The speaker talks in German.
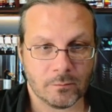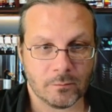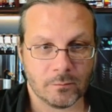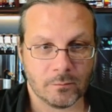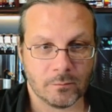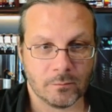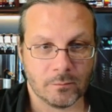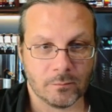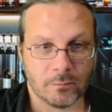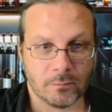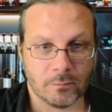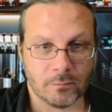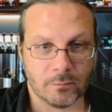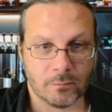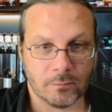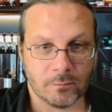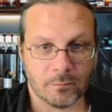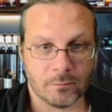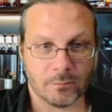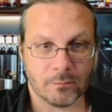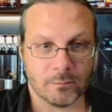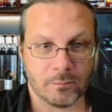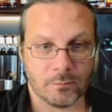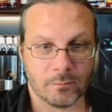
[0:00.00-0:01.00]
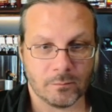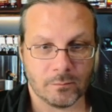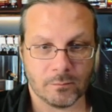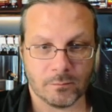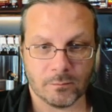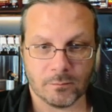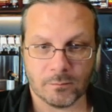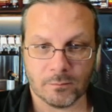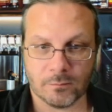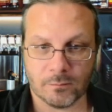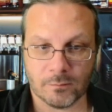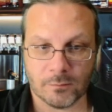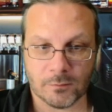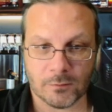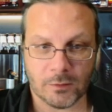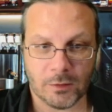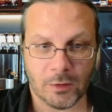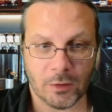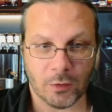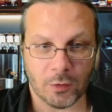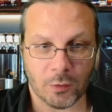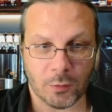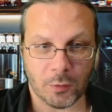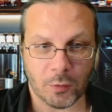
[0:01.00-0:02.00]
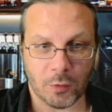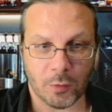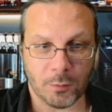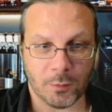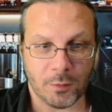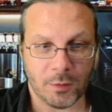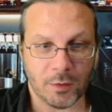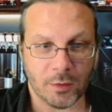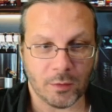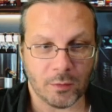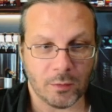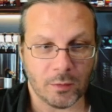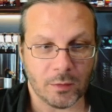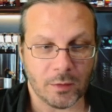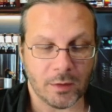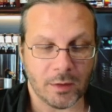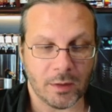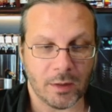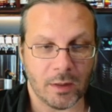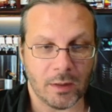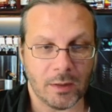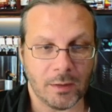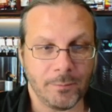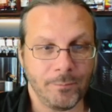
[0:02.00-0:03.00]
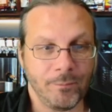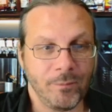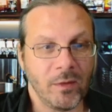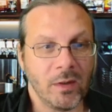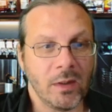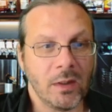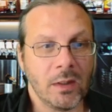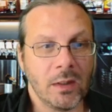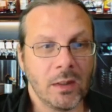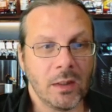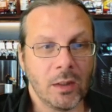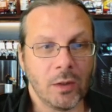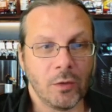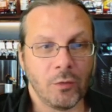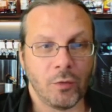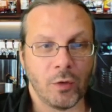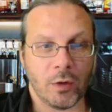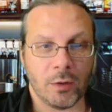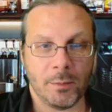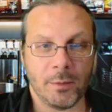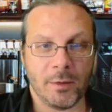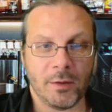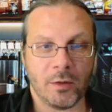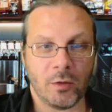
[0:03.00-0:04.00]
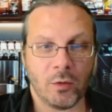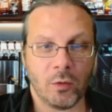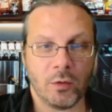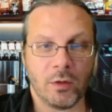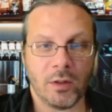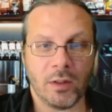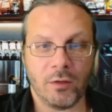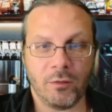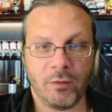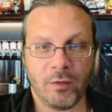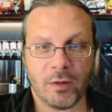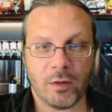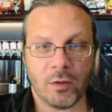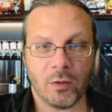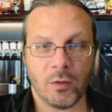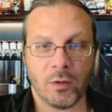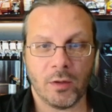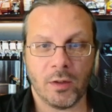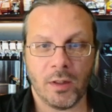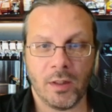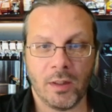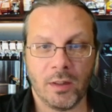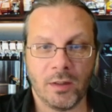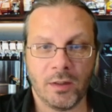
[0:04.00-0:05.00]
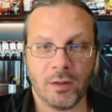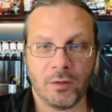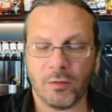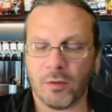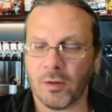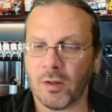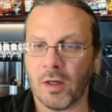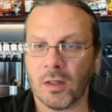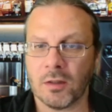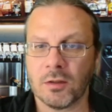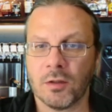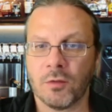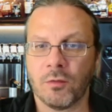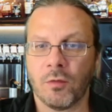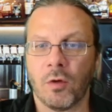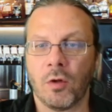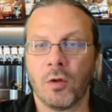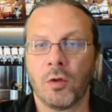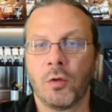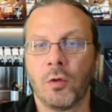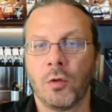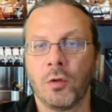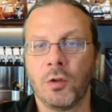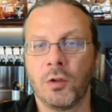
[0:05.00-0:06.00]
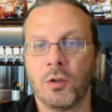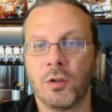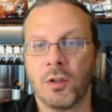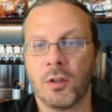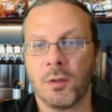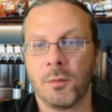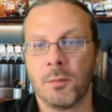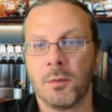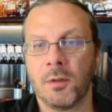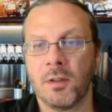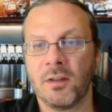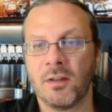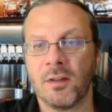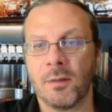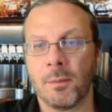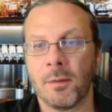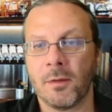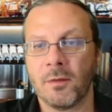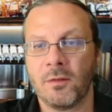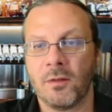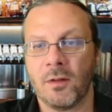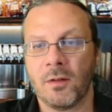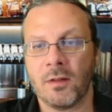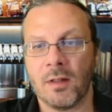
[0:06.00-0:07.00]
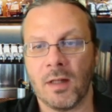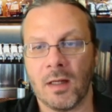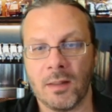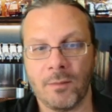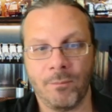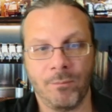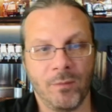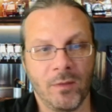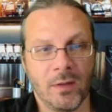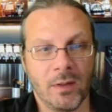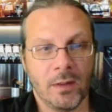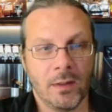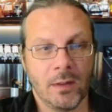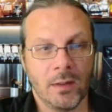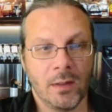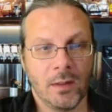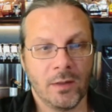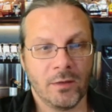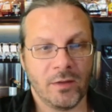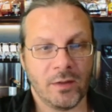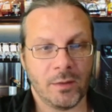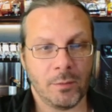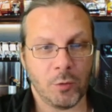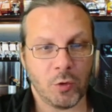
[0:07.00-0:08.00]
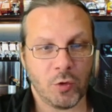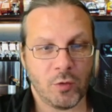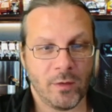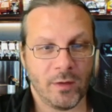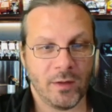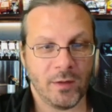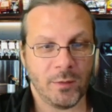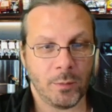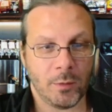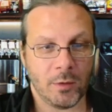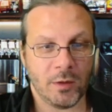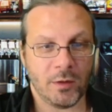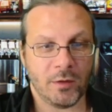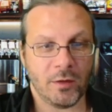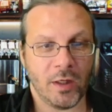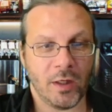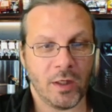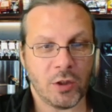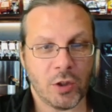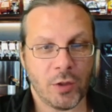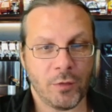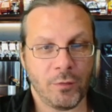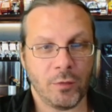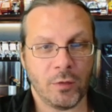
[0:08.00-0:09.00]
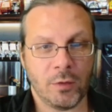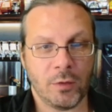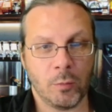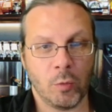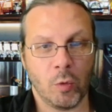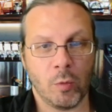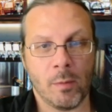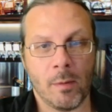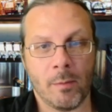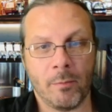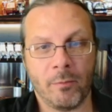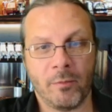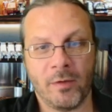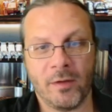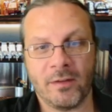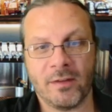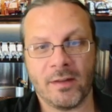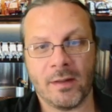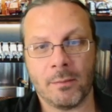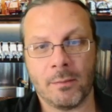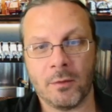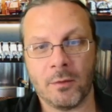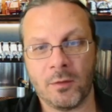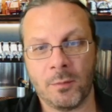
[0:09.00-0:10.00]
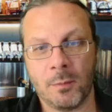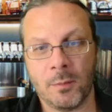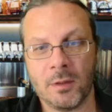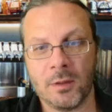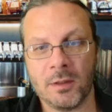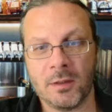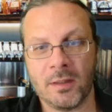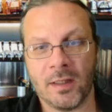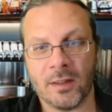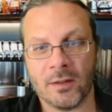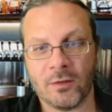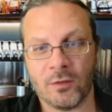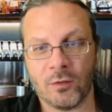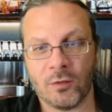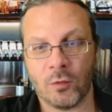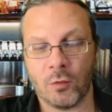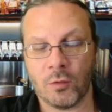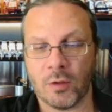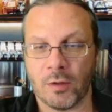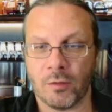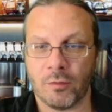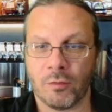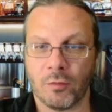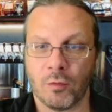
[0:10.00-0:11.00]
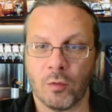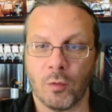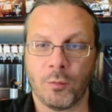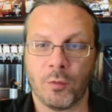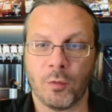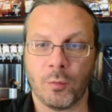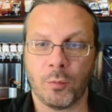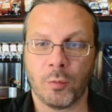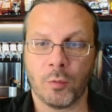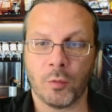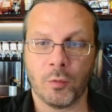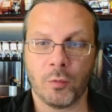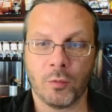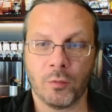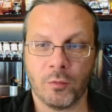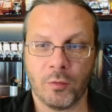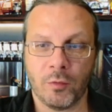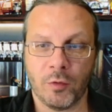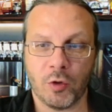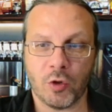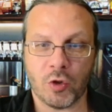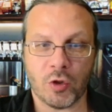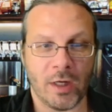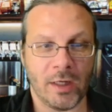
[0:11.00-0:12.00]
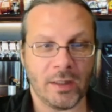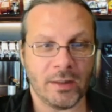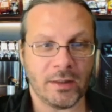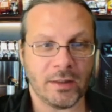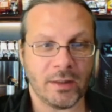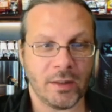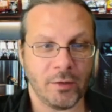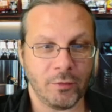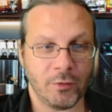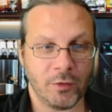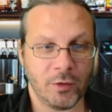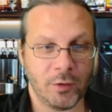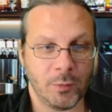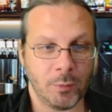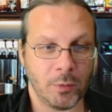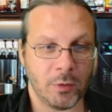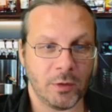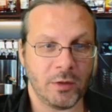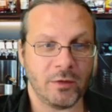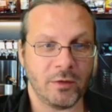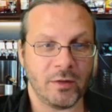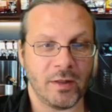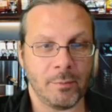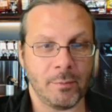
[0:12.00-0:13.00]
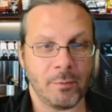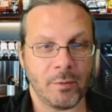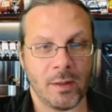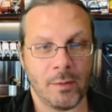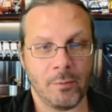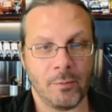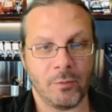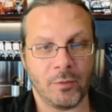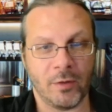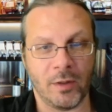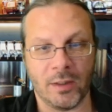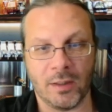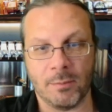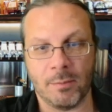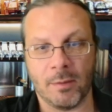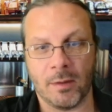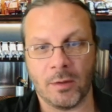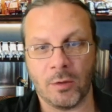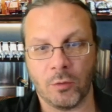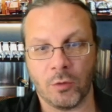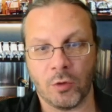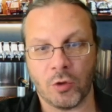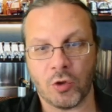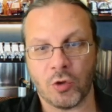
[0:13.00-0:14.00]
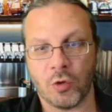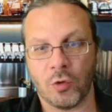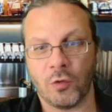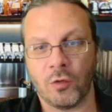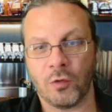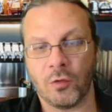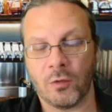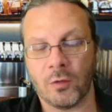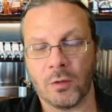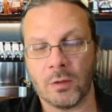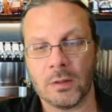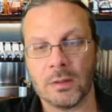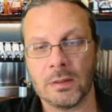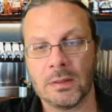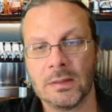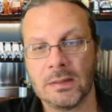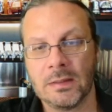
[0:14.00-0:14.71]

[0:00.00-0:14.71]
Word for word: Hm, hier noch die Kommentierung, egal. Vor dem Hintergrund der Entwicklung in den vergangenen Wochen kündigte der Ministerpräsident an, sich mit Schwedens Polizeichef und dem Oberbefehlshaber des Militärs zu treffen, um zu prüfen, wie die Streitkräfte die Polizei im Kampf gegen die Banden unterstützen können.